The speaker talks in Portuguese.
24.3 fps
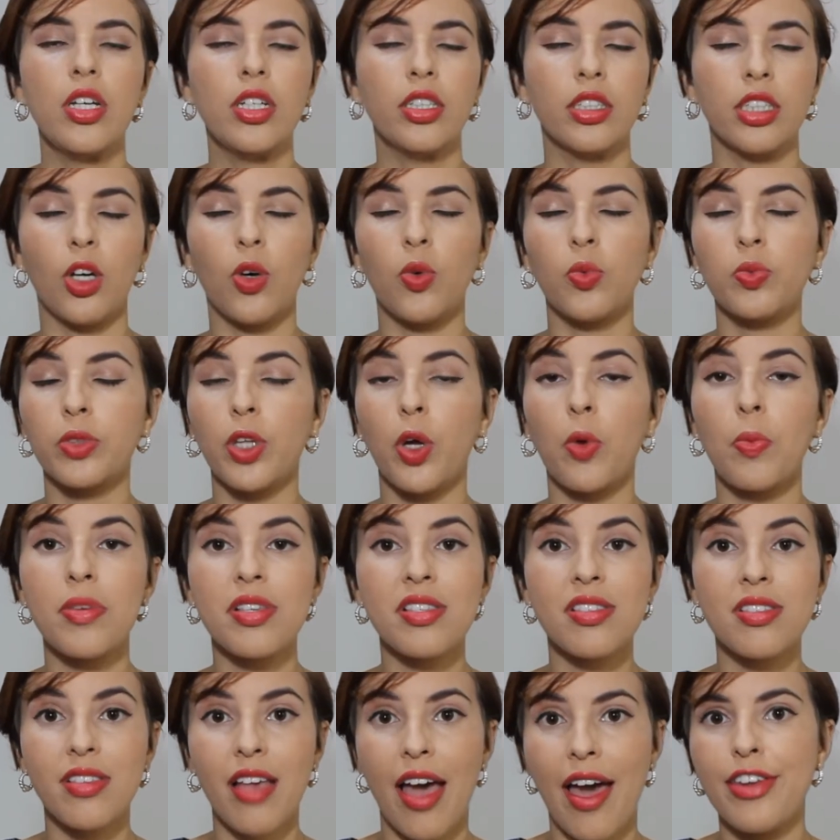Então tem uma
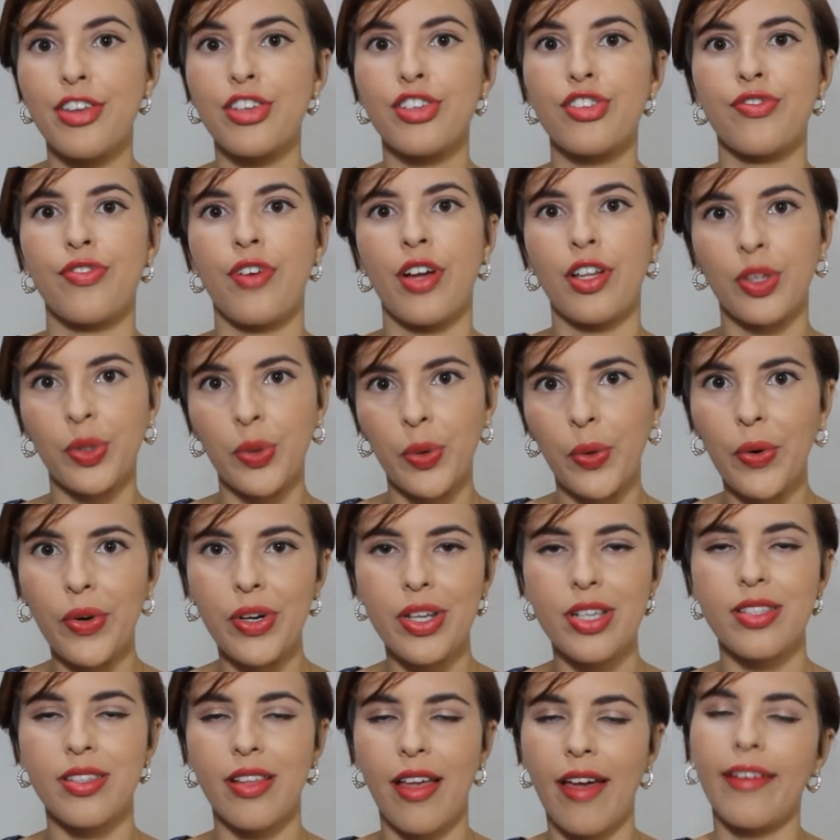série de
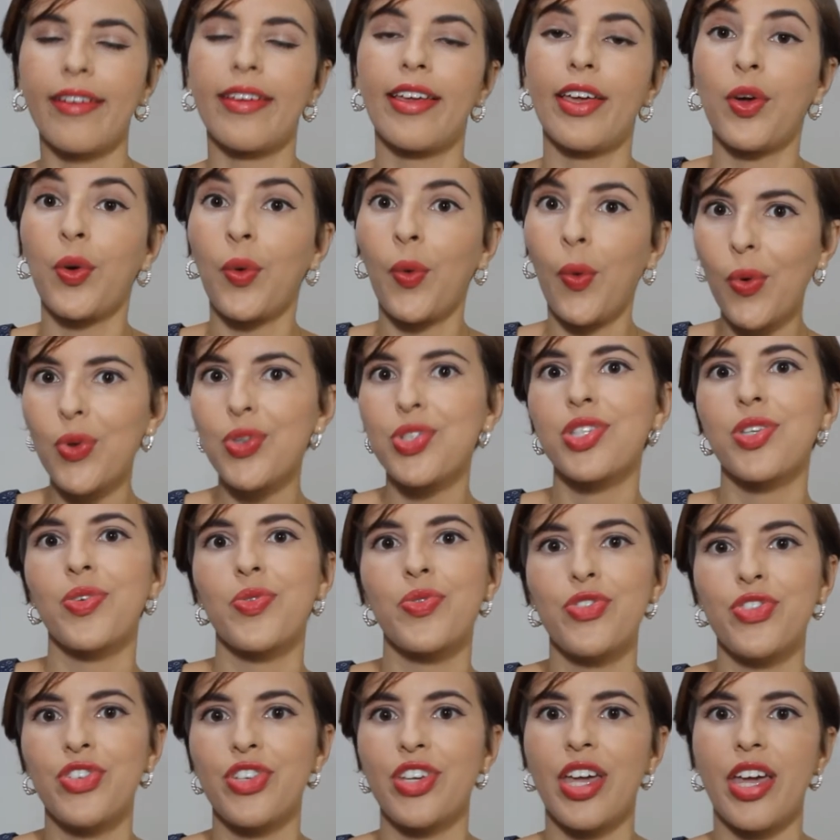fatores, né, que
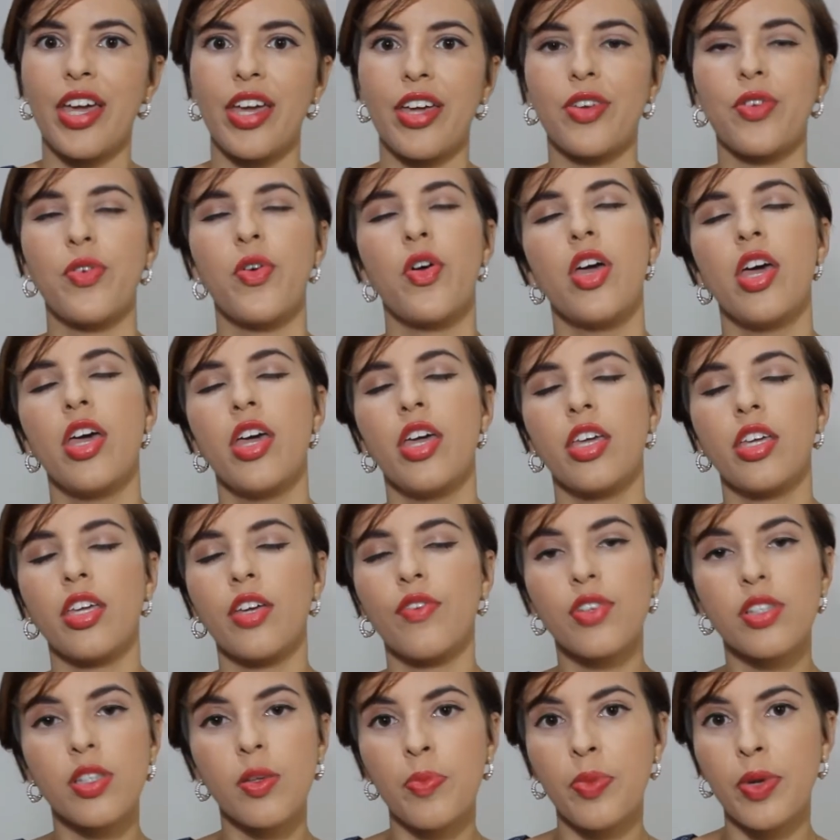custam dinheiro e que
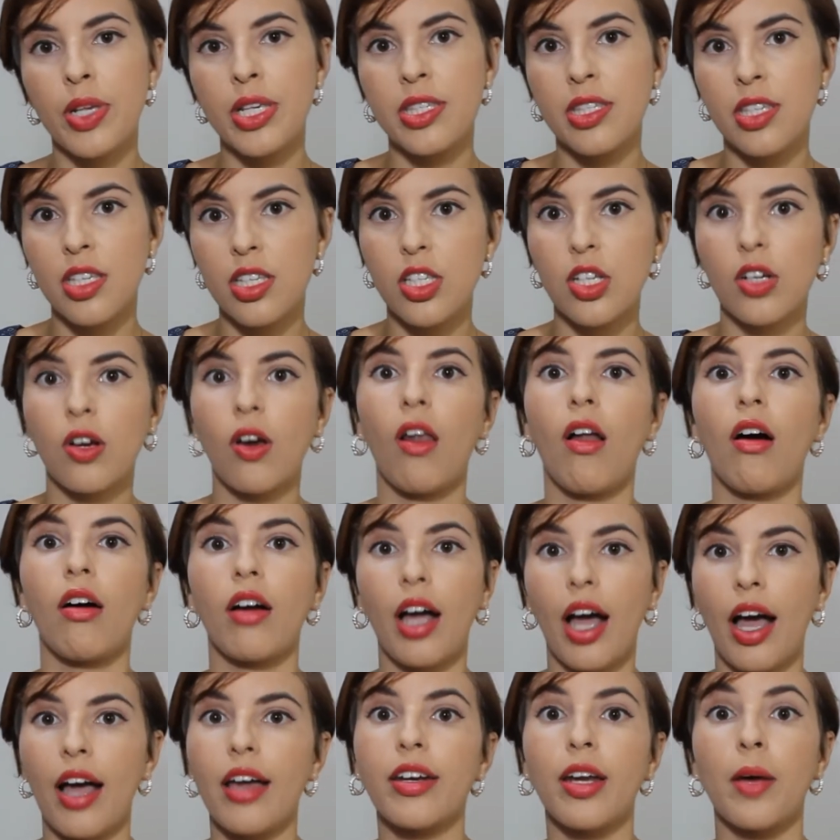você precisa
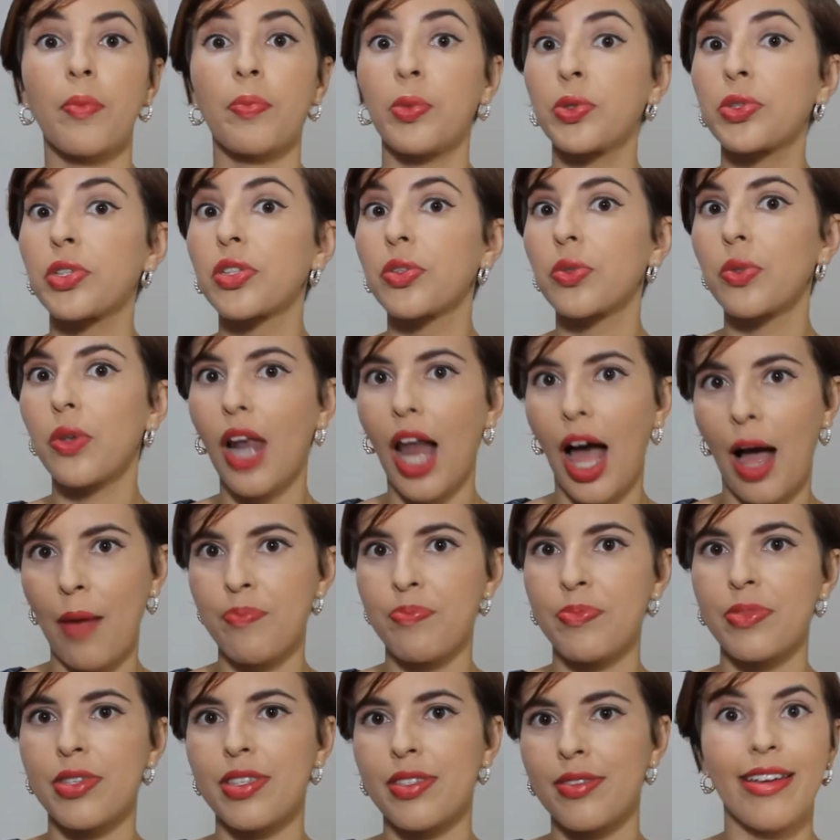colocar na ponta do
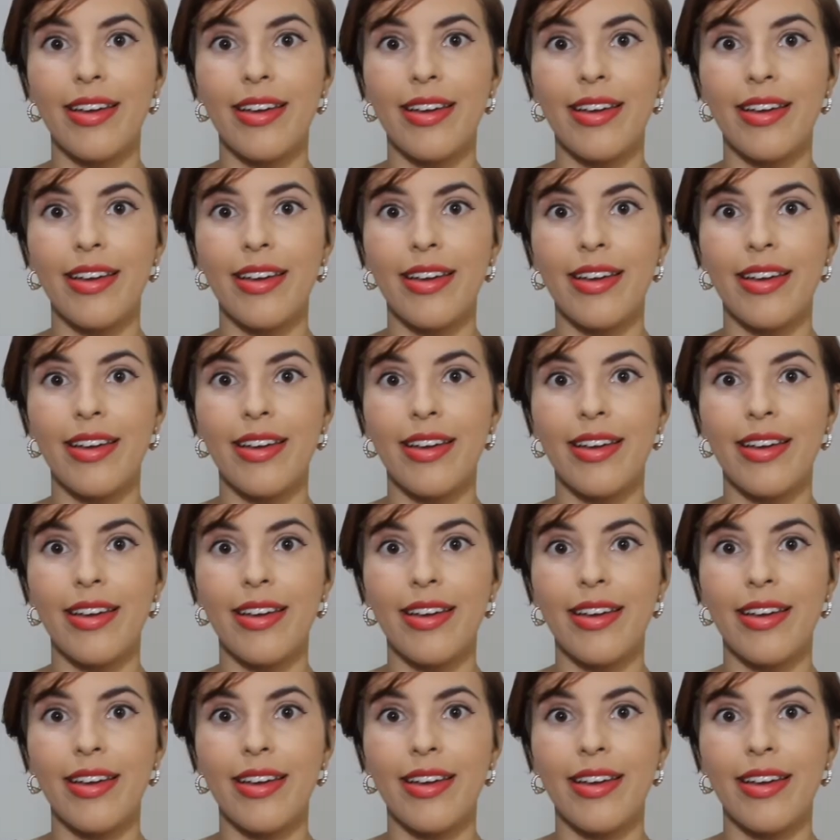lápis.